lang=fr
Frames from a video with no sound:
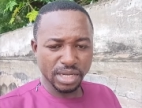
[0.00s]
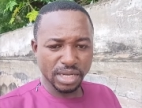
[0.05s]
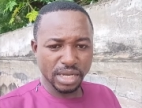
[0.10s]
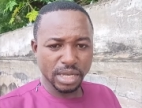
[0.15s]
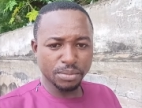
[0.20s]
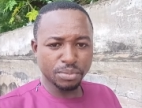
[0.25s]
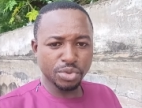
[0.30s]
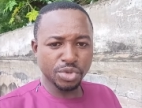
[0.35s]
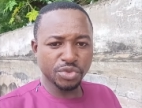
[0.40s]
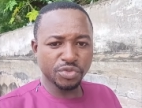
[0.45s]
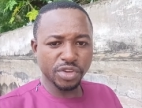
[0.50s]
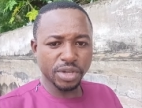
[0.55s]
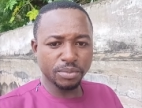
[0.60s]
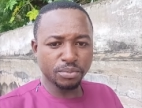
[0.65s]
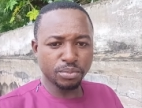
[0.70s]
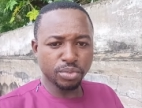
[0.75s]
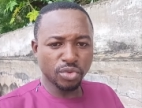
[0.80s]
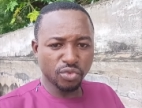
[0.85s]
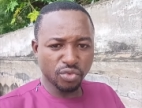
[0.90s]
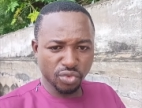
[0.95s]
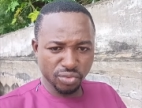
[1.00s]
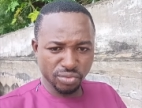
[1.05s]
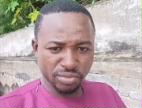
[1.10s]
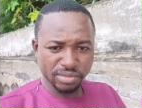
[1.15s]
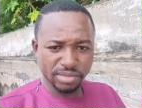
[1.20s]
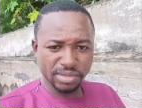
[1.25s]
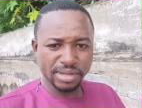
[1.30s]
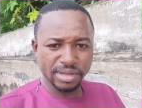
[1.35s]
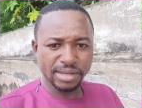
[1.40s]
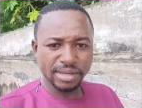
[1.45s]
Que puis-je faire pour vous
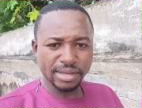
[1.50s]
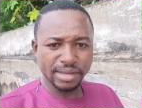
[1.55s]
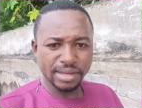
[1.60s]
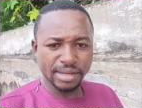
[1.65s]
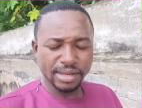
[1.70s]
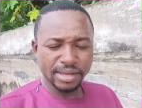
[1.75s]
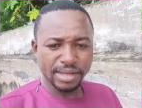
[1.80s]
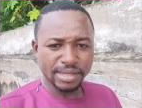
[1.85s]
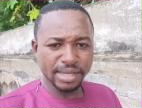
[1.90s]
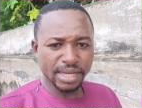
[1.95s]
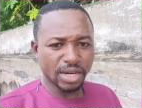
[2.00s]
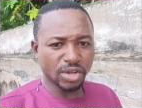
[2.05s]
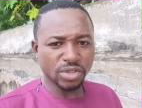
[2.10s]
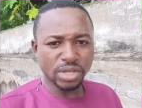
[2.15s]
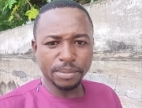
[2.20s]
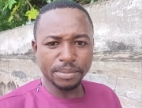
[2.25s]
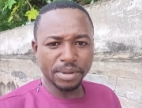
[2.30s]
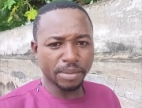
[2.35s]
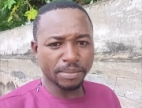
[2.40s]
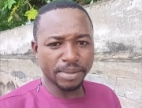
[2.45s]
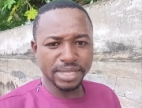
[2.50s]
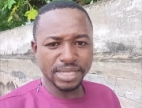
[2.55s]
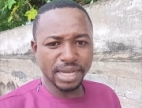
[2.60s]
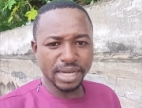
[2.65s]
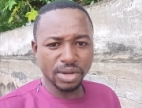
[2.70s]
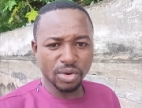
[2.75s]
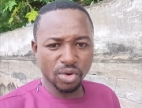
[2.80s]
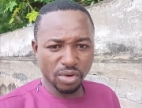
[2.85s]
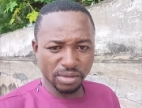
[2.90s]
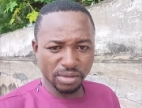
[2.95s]
Ça, là, on n'apprend pas ça à
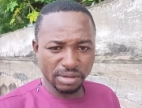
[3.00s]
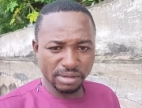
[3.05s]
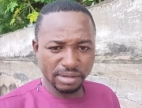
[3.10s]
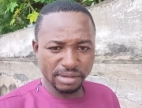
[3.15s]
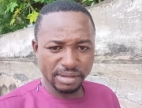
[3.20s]
l'école.